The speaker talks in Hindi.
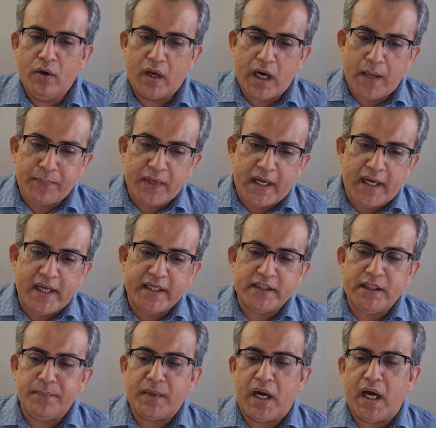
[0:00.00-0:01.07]
और आप कह रहे हैं
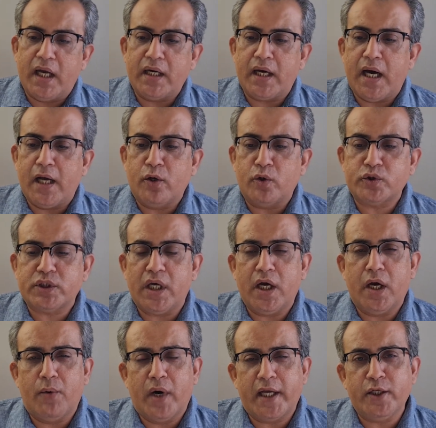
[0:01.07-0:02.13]
कि जी इमरान खान और उसके
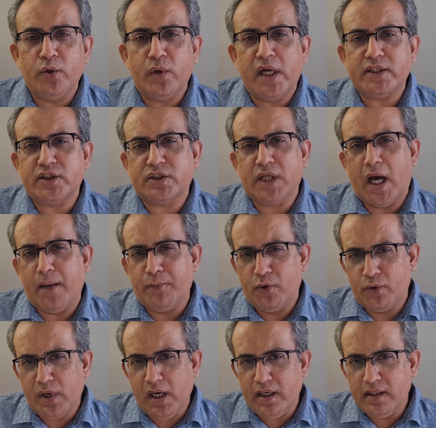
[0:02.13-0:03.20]
हवारियों का एहतसाब
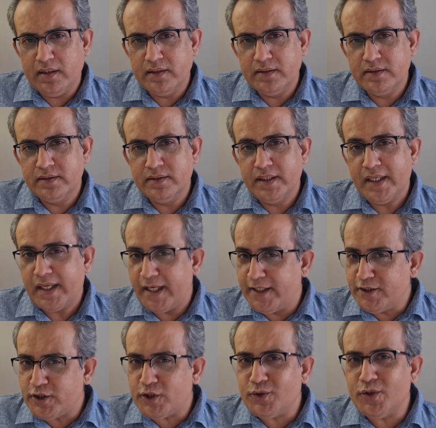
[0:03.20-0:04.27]
होगा
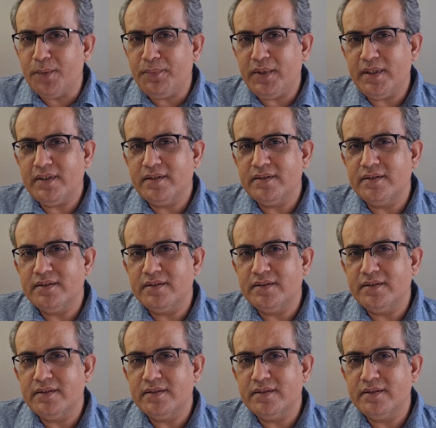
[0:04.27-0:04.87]
इन चीजों पर